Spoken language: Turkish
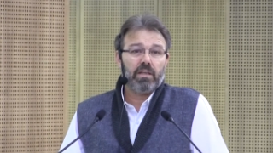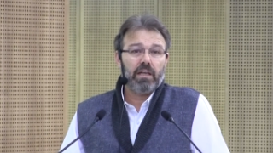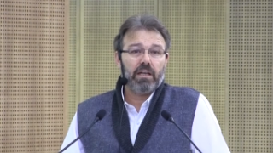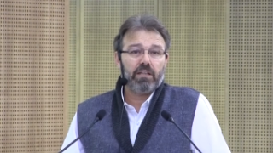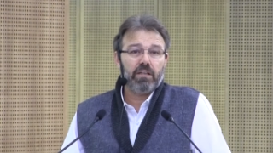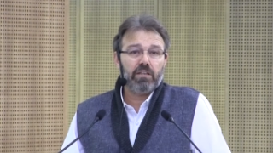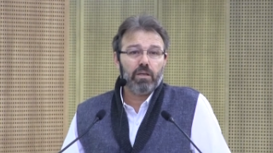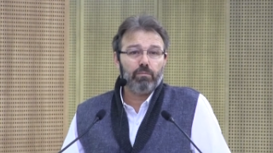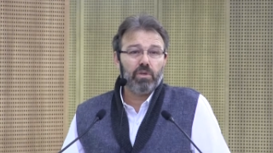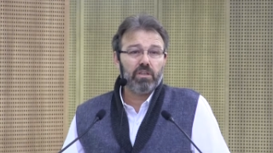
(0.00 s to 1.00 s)

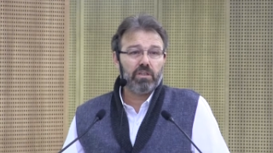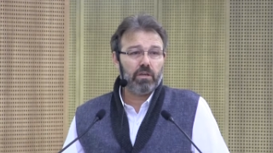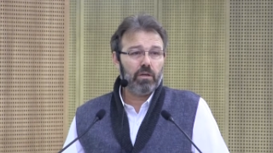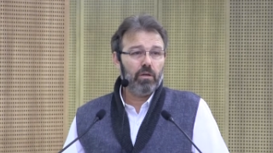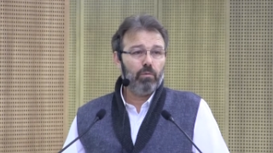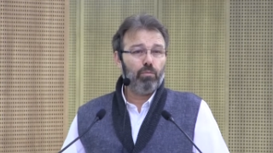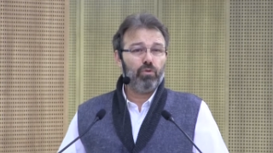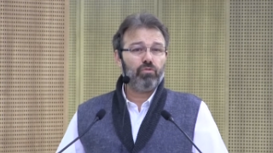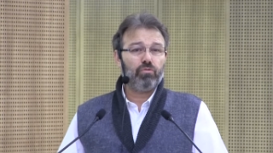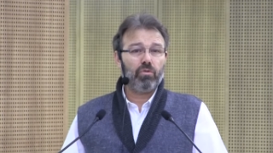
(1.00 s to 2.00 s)
gerektirecek bir
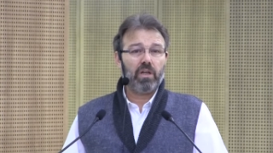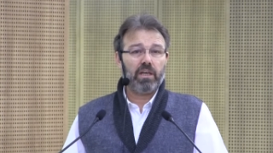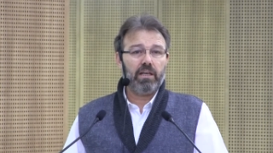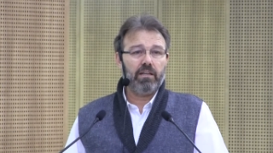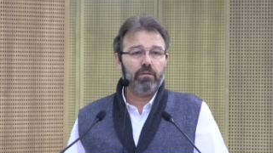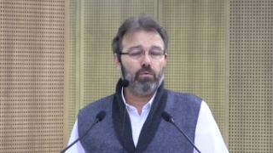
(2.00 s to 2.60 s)
pozisyona geldi.